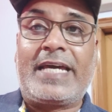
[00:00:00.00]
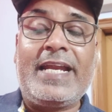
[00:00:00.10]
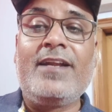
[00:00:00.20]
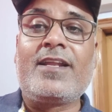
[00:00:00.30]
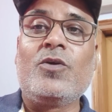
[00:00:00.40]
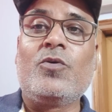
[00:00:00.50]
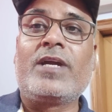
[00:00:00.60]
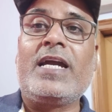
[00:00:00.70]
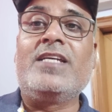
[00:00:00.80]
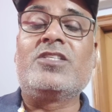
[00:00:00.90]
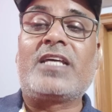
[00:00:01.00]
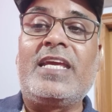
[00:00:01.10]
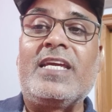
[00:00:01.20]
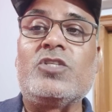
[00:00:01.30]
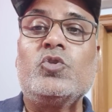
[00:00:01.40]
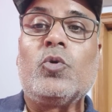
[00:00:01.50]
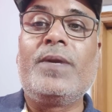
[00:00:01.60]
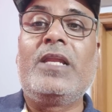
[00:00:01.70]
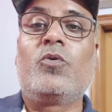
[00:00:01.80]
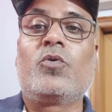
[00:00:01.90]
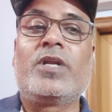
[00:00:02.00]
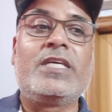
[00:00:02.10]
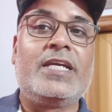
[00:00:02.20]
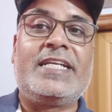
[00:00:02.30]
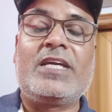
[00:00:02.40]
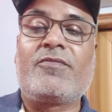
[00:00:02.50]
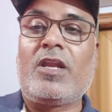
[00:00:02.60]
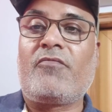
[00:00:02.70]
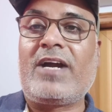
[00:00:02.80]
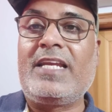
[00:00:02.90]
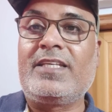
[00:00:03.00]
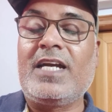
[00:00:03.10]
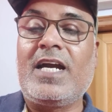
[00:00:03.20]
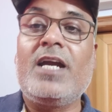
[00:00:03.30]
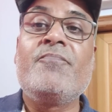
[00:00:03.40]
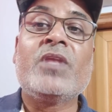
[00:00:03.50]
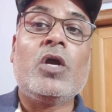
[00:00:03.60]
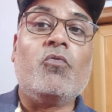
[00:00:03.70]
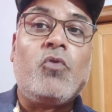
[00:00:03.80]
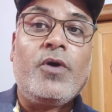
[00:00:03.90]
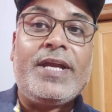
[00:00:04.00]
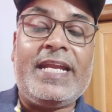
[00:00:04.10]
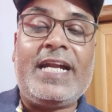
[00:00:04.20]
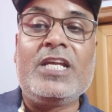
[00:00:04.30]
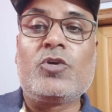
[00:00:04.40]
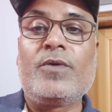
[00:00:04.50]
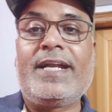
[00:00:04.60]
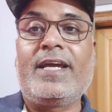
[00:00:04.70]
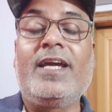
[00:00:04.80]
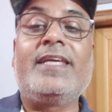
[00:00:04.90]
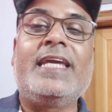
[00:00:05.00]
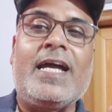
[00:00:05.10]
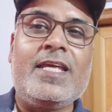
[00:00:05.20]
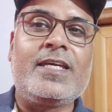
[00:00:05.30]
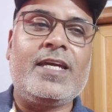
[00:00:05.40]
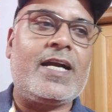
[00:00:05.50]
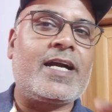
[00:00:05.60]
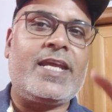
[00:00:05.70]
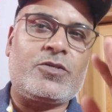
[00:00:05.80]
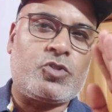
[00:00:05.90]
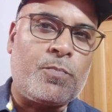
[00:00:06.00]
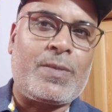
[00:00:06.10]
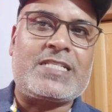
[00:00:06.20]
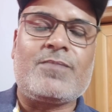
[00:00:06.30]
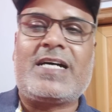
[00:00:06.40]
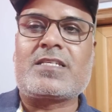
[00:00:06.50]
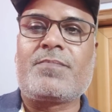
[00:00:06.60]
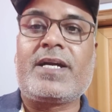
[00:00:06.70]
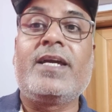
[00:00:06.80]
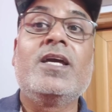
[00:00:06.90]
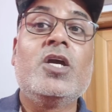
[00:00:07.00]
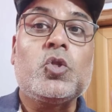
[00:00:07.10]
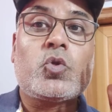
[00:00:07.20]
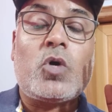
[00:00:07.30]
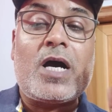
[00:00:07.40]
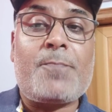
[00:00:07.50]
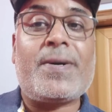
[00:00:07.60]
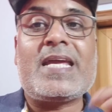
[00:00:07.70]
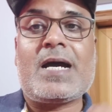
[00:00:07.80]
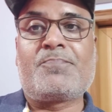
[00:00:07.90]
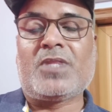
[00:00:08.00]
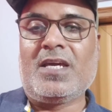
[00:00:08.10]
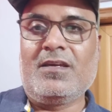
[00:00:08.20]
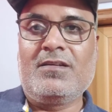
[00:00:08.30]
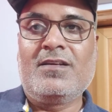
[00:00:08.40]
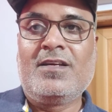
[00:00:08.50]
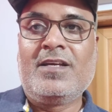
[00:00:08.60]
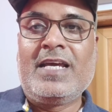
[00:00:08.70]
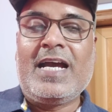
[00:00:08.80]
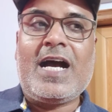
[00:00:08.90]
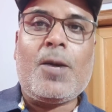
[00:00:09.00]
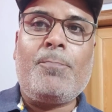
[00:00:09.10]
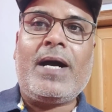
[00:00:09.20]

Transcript: ग्रीन ट्री हो गया इस तरीके जो भी लोगों ने ये ईटीएफ e के लिए फाइल किया है वो इनएडिक्यूएट हैं यानी कि अगर एक सिंपल सी भाषा में कहें तो अपर्याप्त हैं अब